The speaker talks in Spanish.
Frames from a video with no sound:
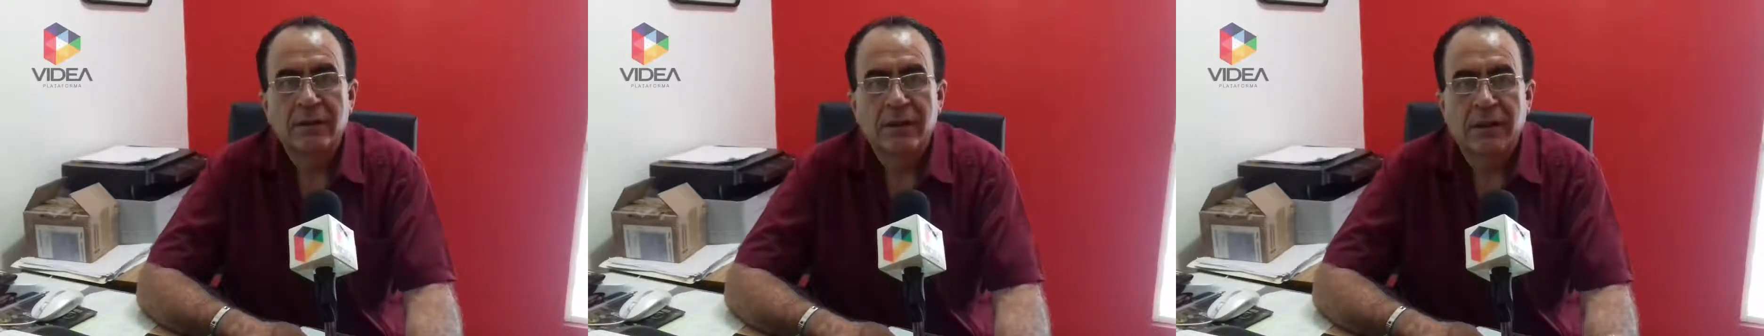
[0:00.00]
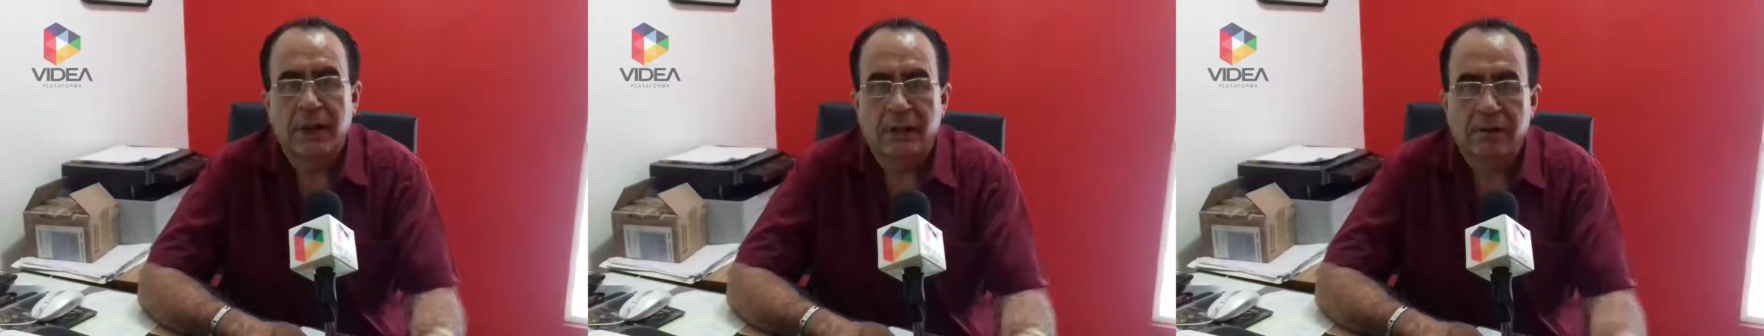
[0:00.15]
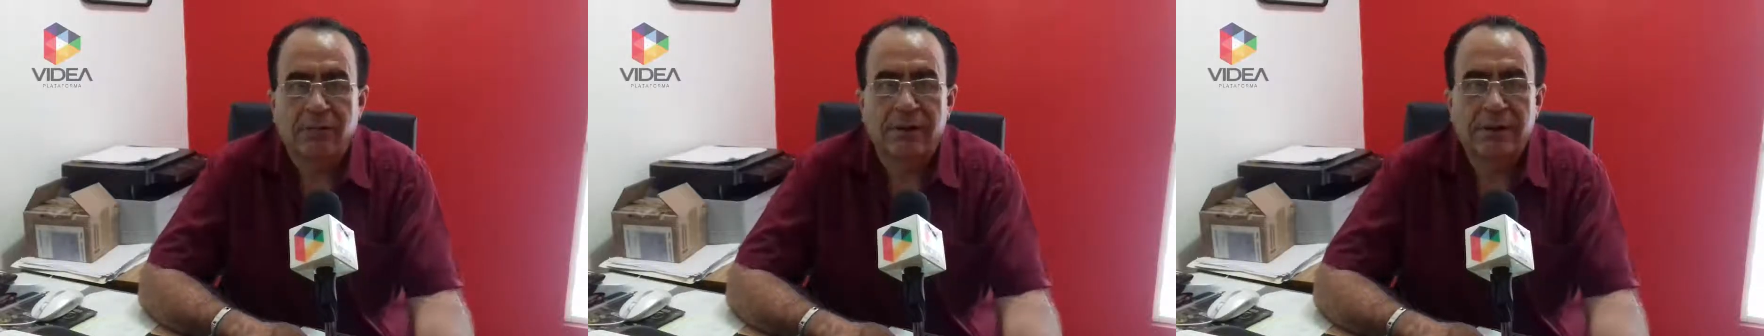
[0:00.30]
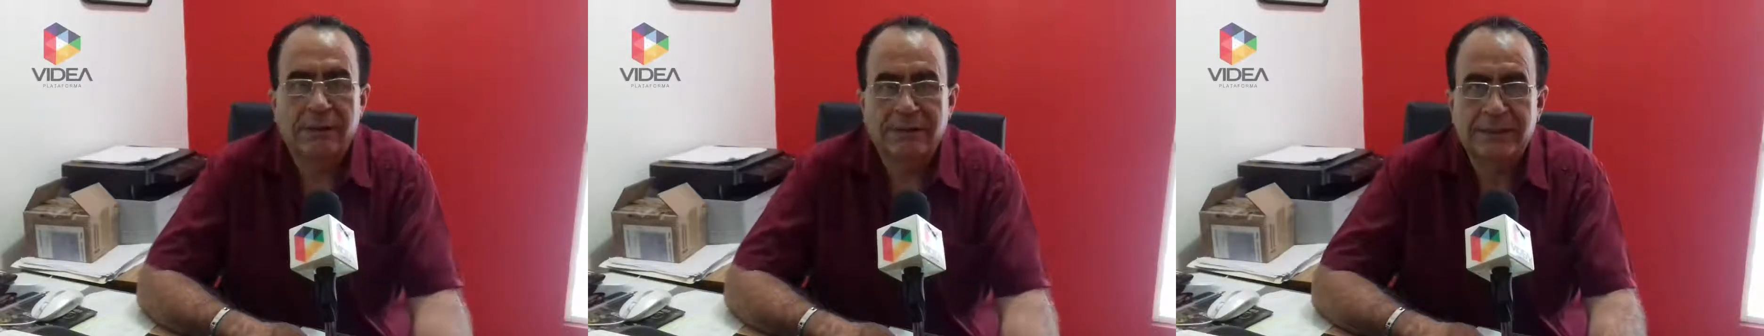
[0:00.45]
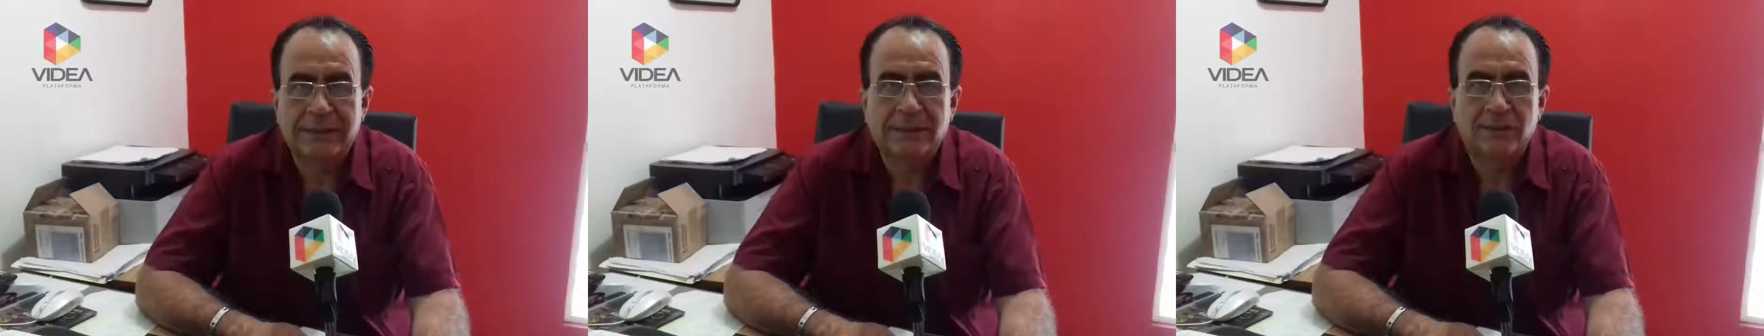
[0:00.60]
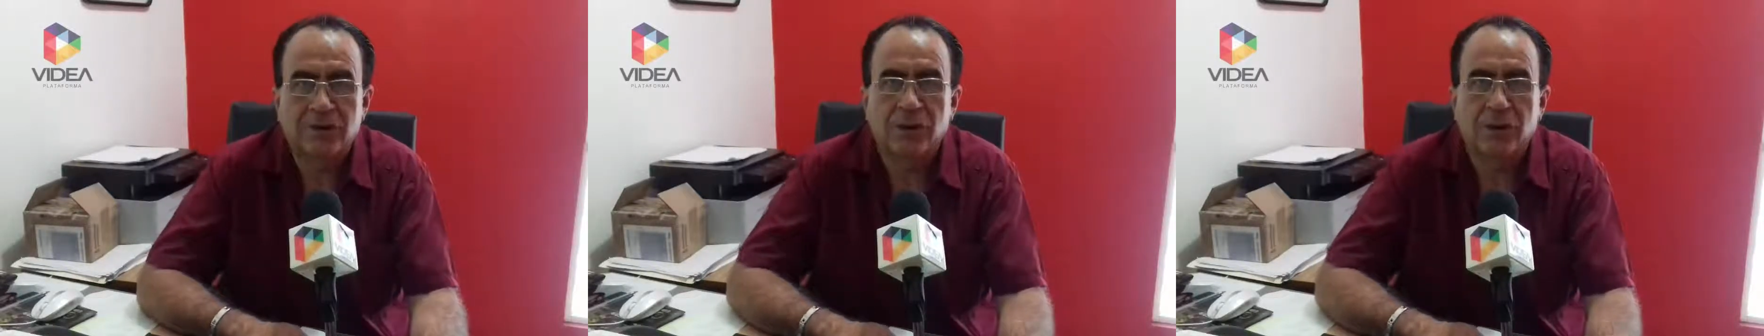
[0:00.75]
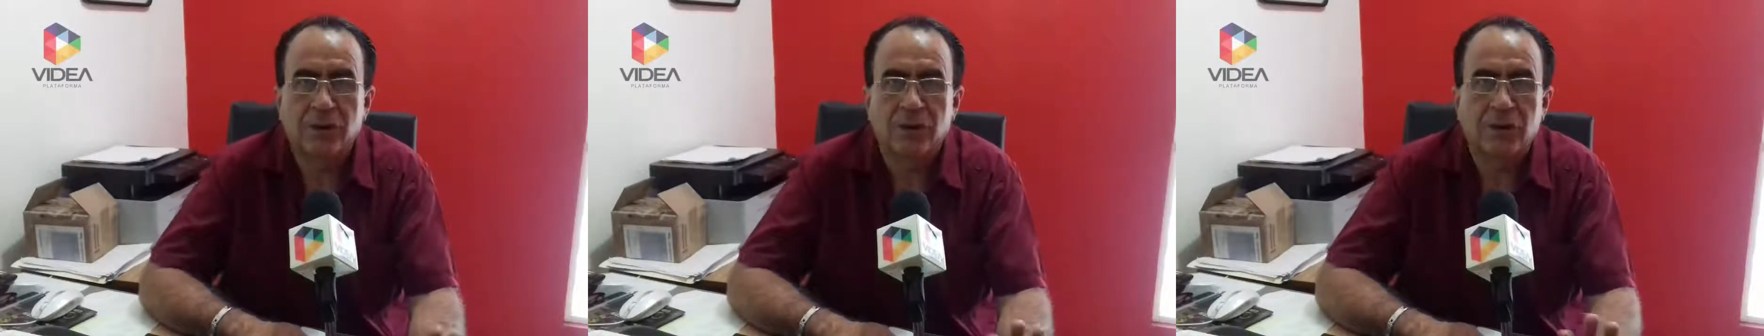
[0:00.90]
Acuérdense,
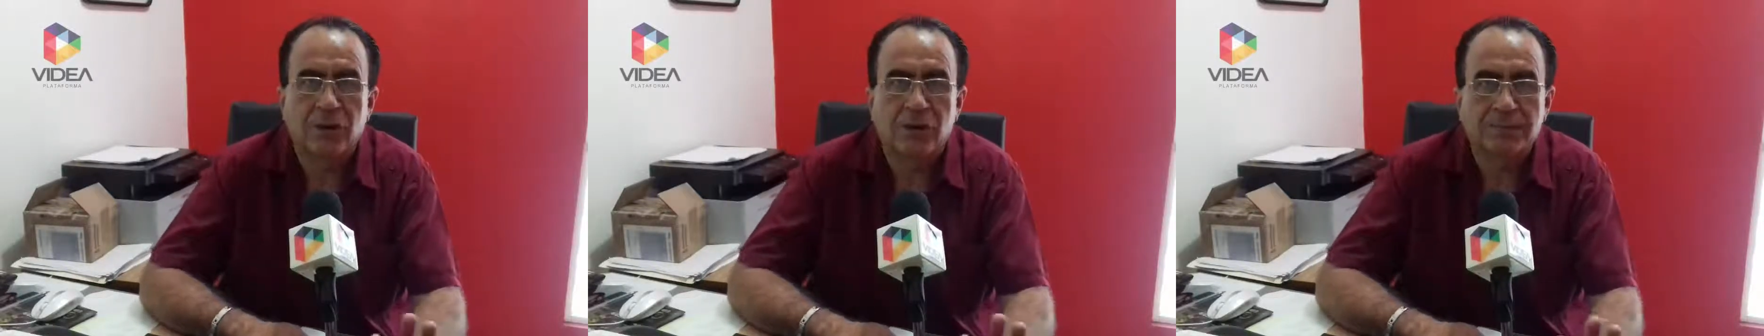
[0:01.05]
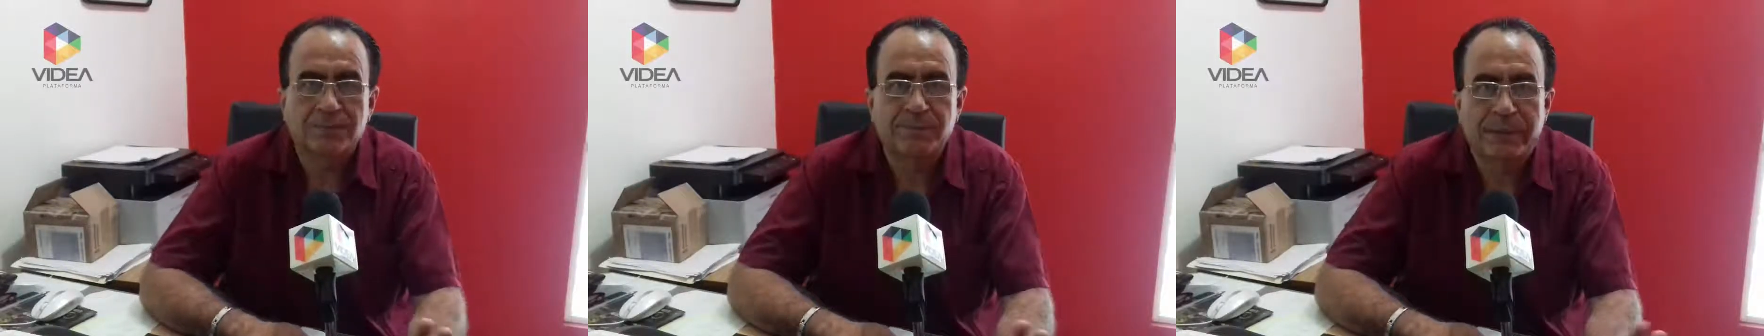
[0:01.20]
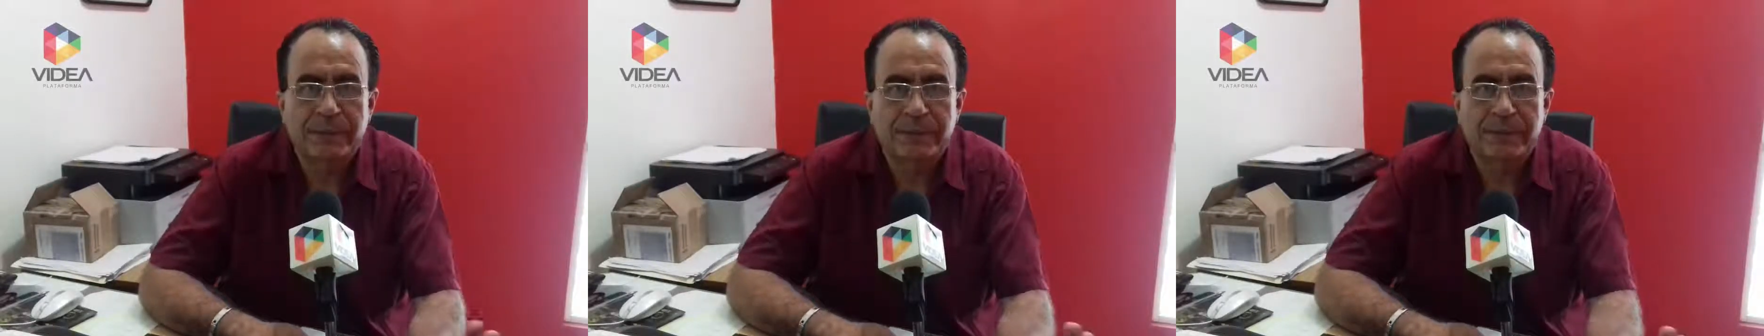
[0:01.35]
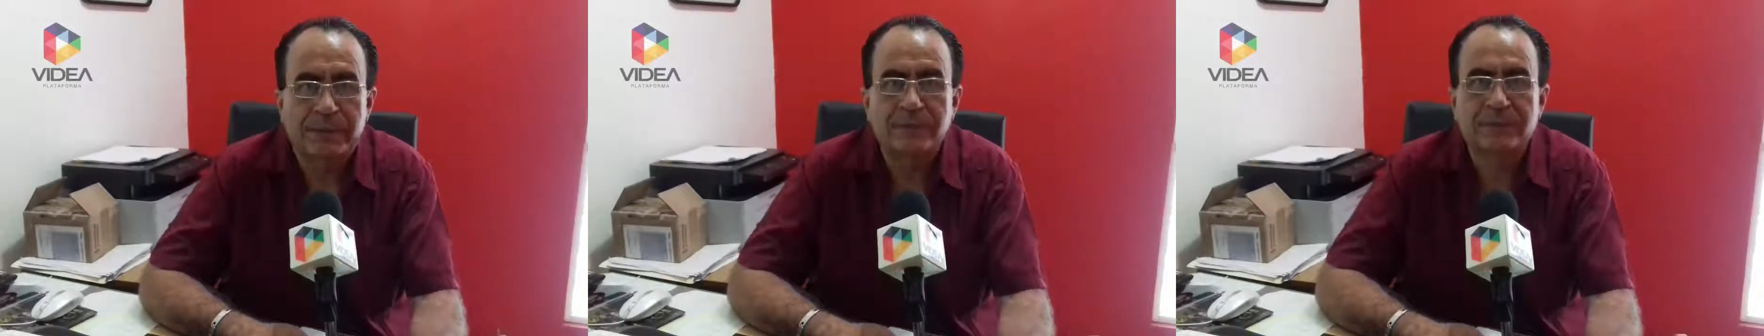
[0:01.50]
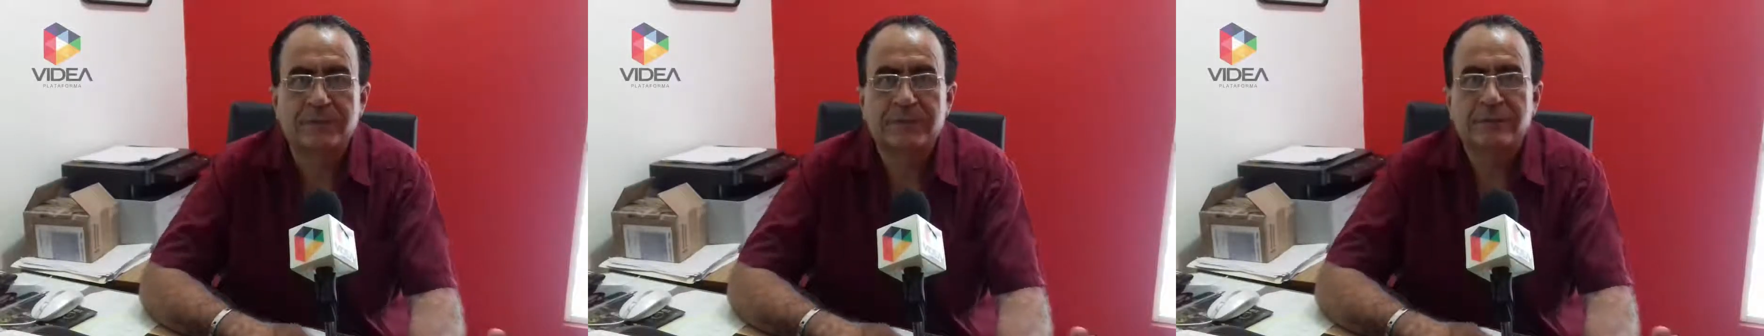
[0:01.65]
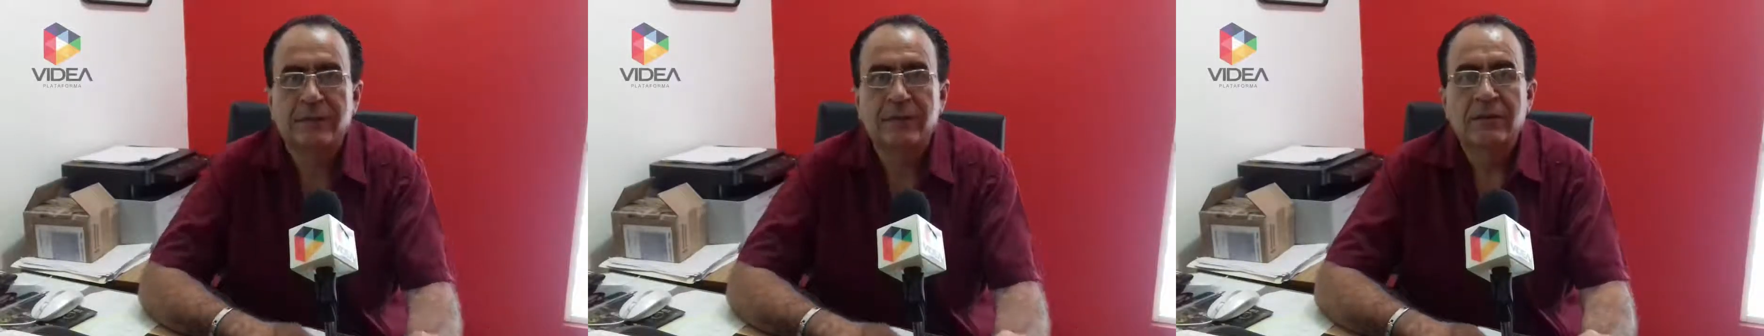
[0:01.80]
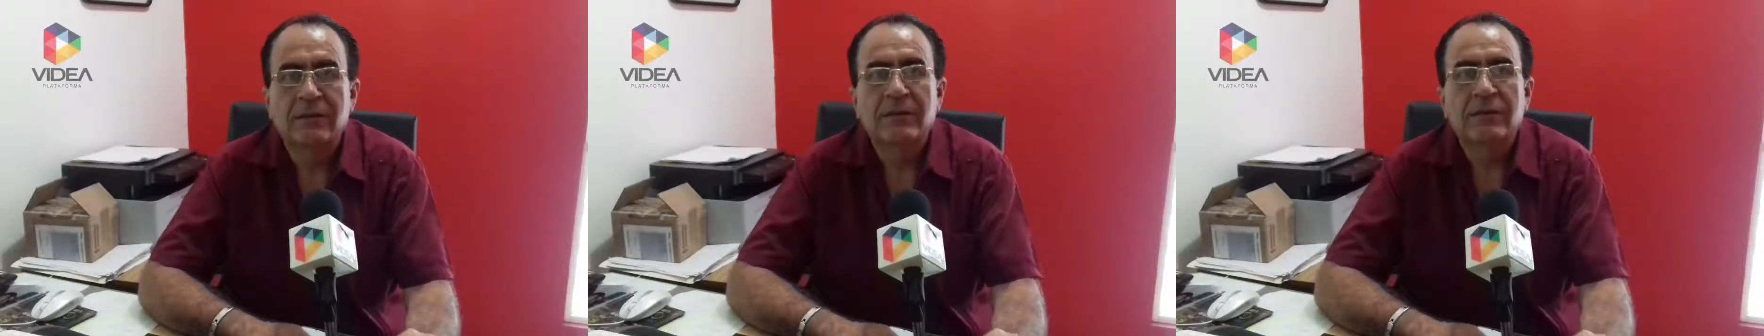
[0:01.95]
todos los partidos